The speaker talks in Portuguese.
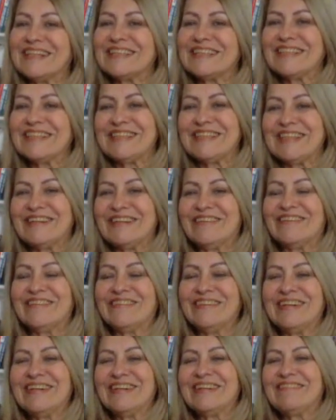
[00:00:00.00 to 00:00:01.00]

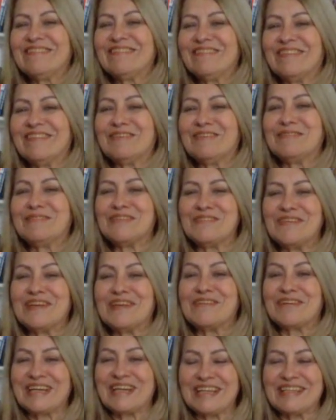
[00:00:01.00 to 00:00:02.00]
Então, vamos
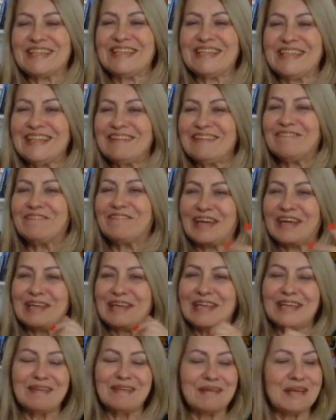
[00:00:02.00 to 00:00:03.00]
ver o que
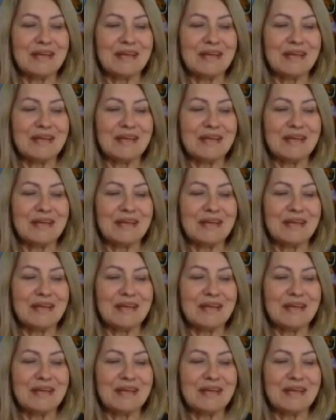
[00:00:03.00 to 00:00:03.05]
vem